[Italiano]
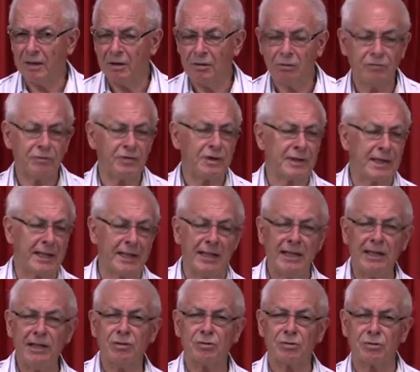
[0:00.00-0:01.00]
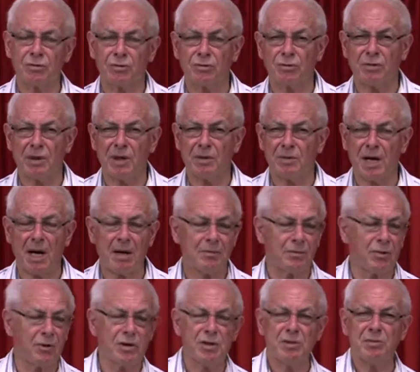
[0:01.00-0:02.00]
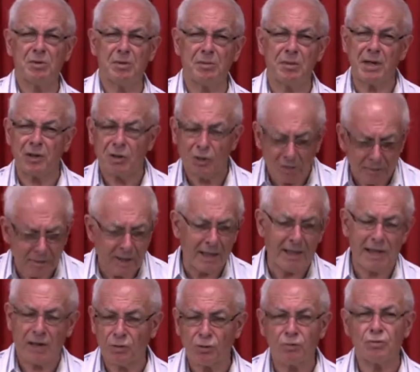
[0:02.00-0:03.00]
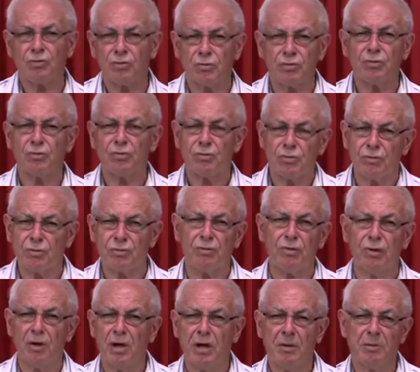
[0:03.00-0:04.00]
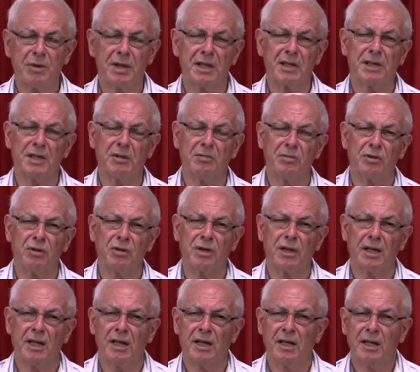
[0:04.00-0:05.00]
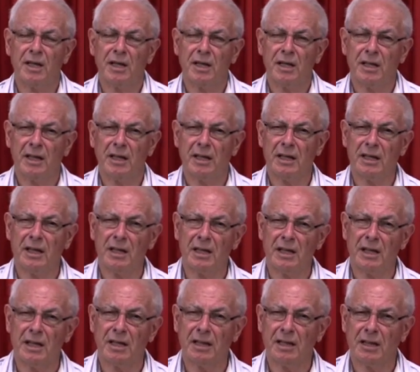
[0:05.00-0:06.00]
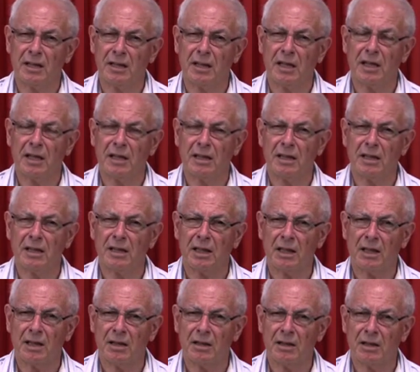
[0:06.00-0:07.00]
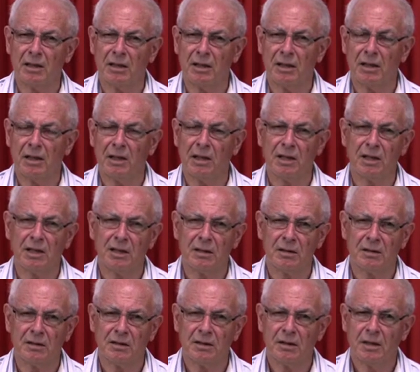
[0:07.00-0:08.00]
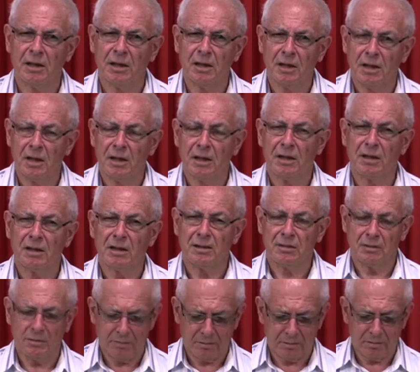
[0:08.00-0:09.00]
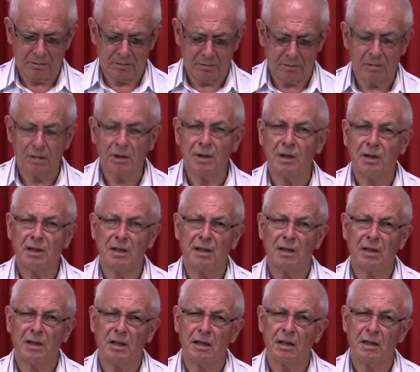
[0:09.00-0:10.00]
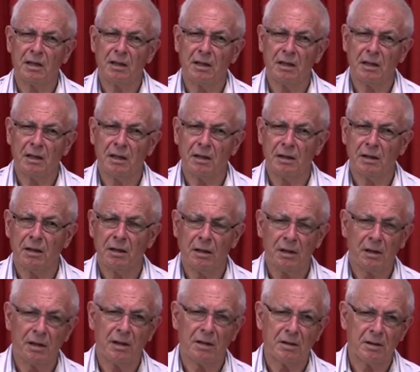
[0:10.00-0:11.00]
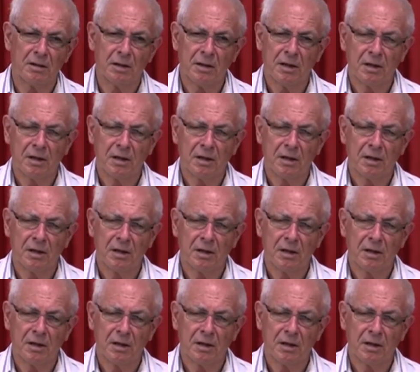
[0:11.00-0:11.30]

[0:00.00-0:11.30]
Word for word: un vitellino sotto la mamma, ogni momento va là, ciu, ciu, ciu, ciu prende in bocca eh, la, la, la, il, eh, il, il, il,